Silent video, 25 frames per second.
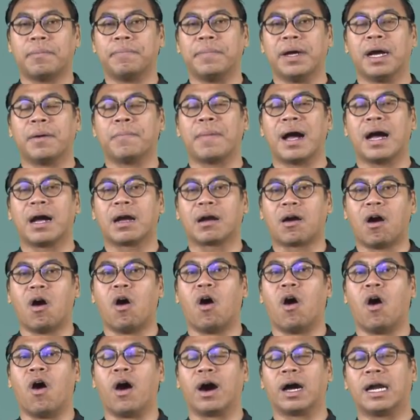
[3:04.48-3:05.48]
เมืองบางก
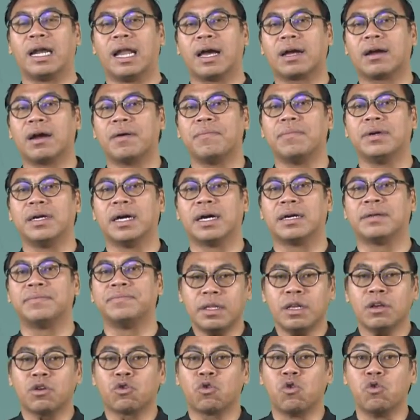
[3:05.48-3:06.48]
อกแล้วก็เมือง
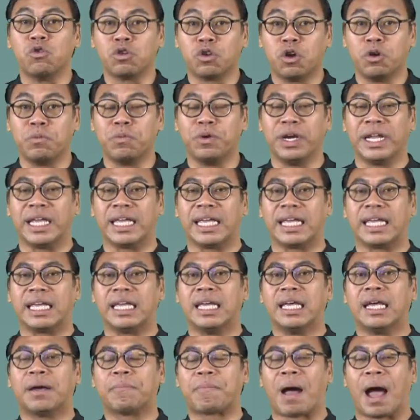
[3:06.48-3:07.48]
กรุงธนบุรี
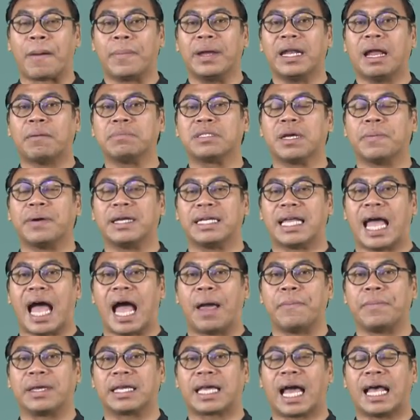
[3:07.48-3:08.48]
ปากแม่น้ำเจ้าพระ
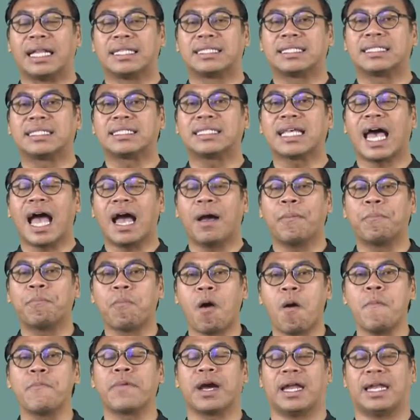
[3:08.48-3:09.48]
ยามีการสร้าง
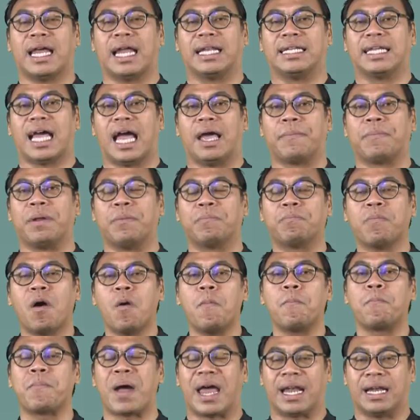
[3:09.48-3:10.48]
ป้อมขนาดใหญ่เป็น
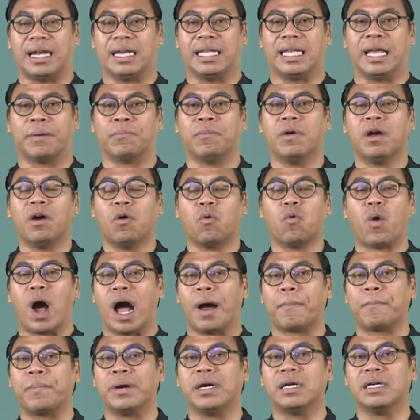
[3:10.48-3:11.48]
ป้อมแปดเหลี่ยม
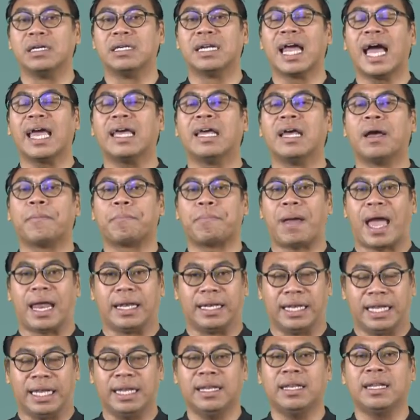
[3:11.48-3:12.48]
วางปืนได้
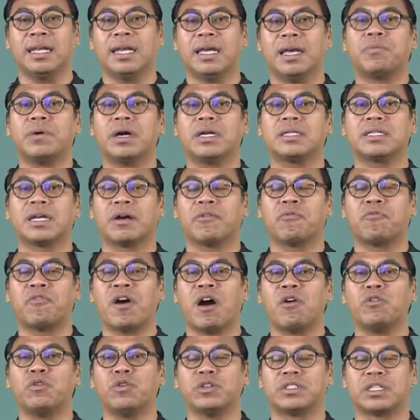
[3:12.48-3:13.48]
8 ทิศเพื่อจะ
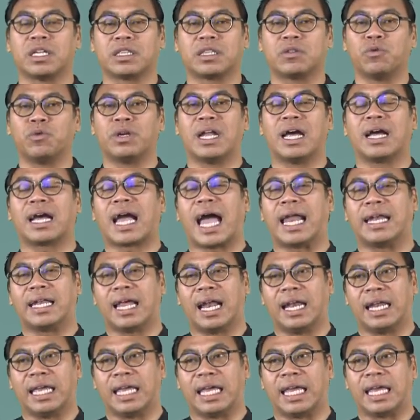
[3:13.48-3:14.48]
เฝ้าดูศัตรูทางการ
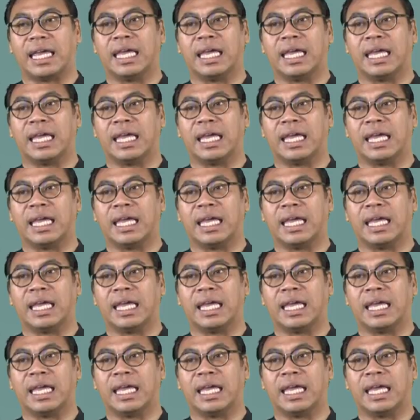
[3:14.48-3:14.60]
ทะเล